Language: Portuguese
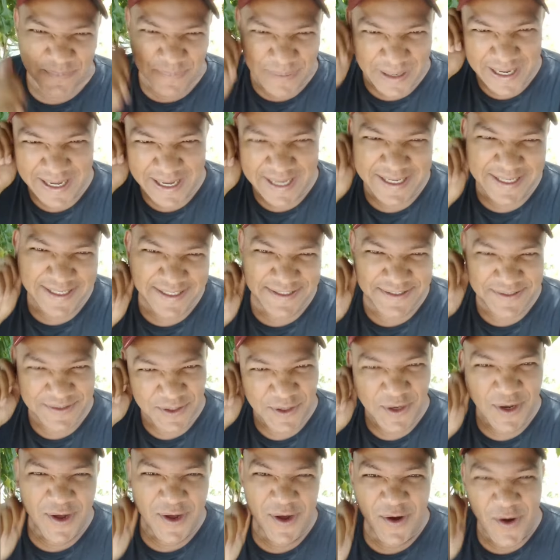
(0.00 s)
Mas
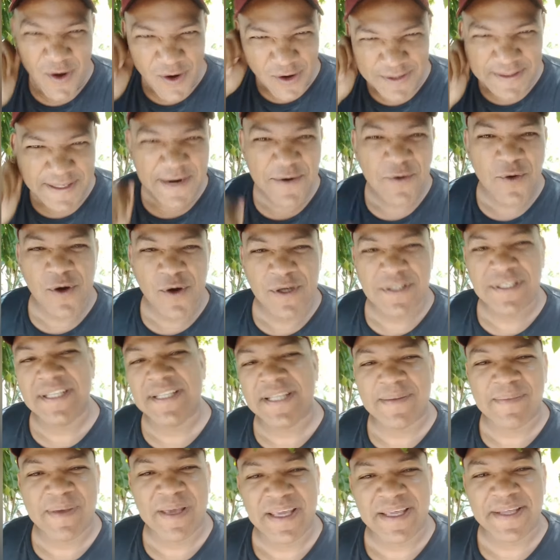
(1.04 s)
outra coisa
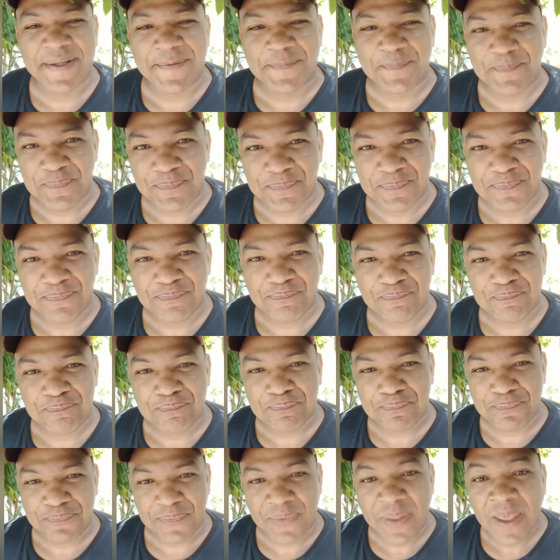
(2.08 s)
também.
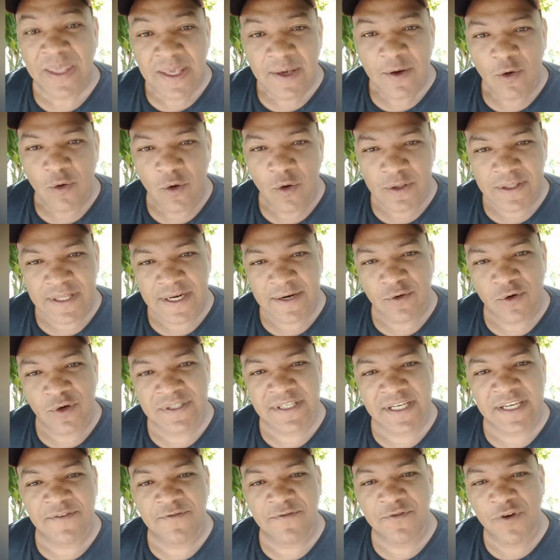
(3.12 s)
Outra
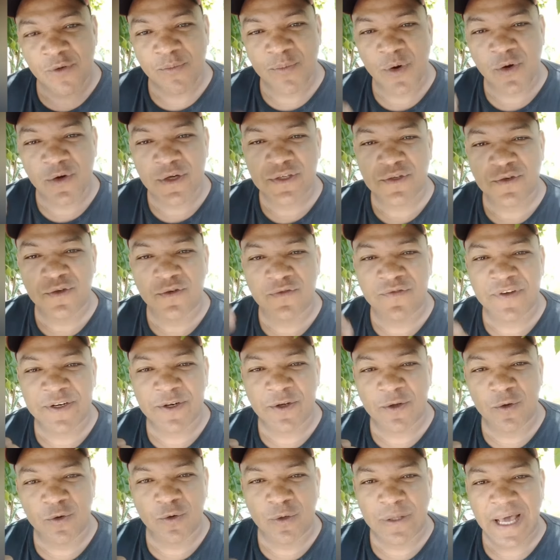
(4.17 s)
coisa que foi bom esse governo
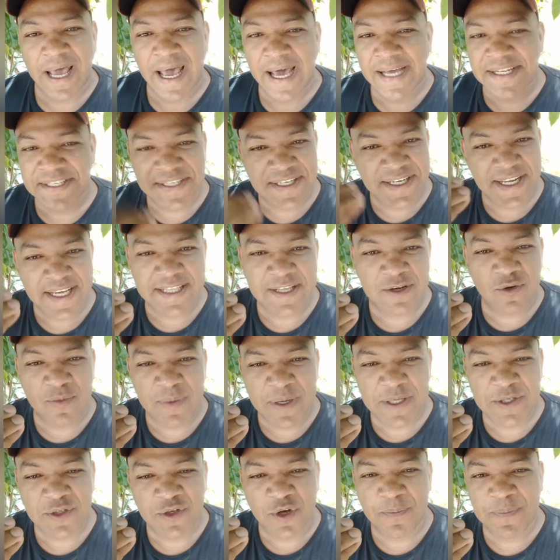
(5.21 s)
Lula, a direita
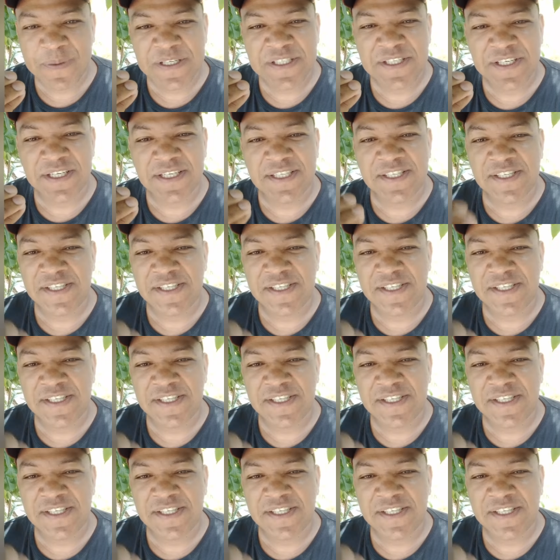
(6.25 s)
começou a pedir